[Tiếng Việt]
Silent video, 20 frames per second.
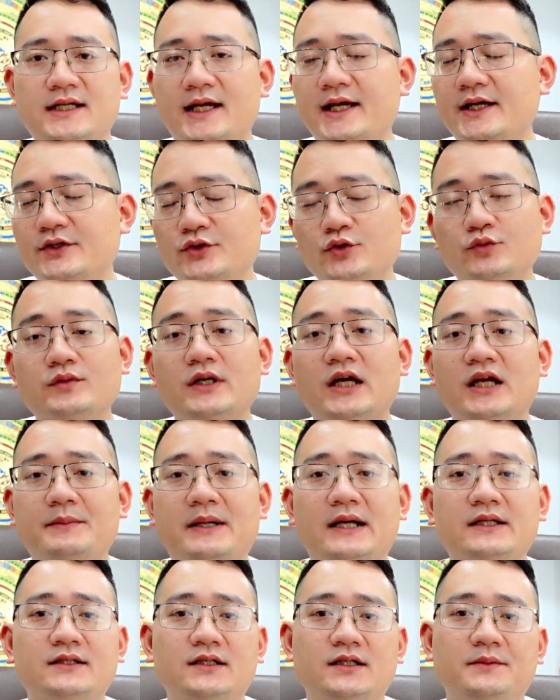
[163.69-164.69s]
cháy rụng đầy
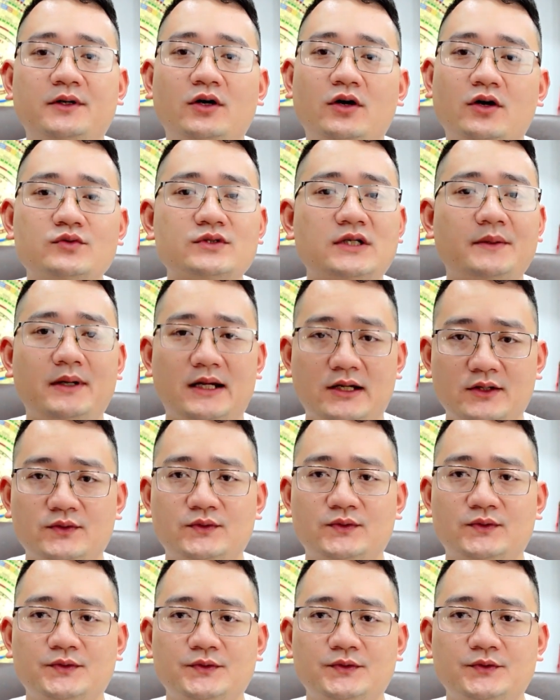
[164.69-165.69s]
ban thờ mà họ không dám
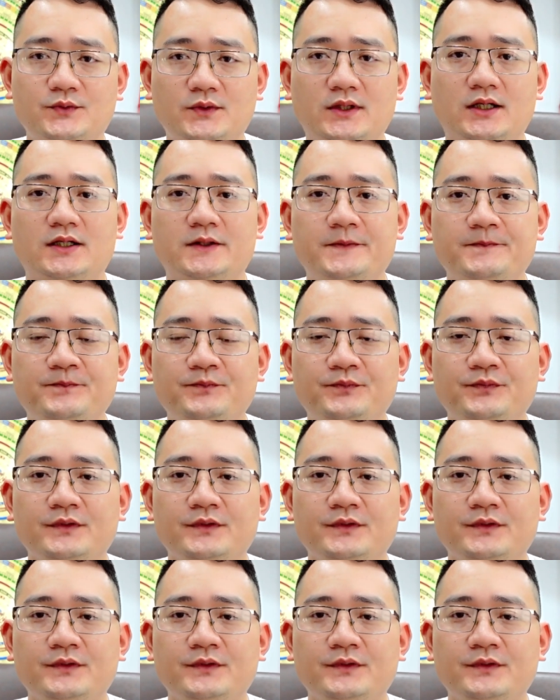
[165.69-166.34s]
lo đúng không ạ